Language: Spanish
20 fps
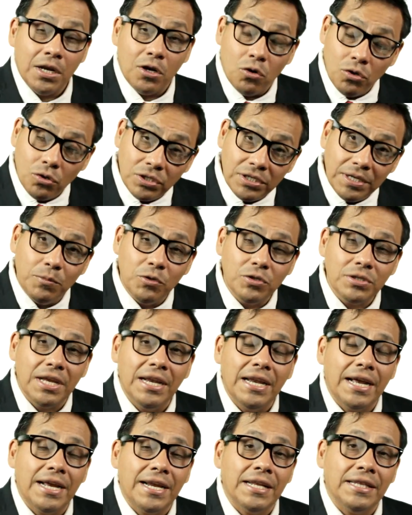Reconocemos
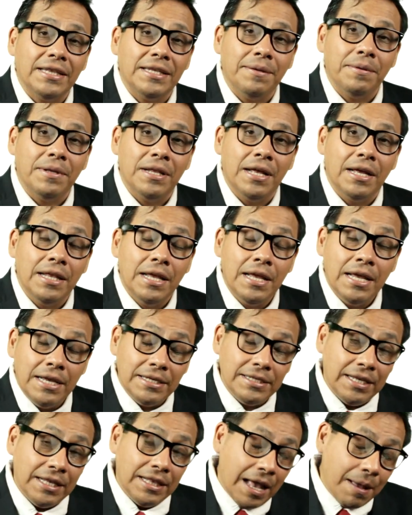que la creatividad
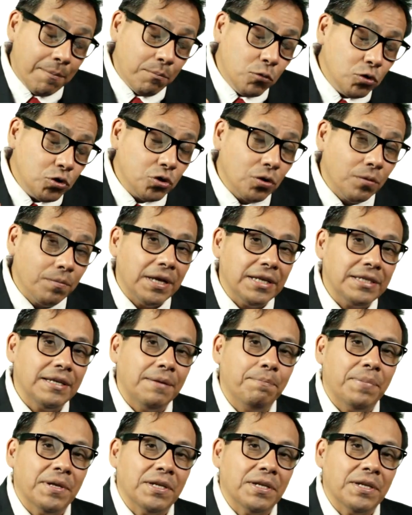se da mucho más en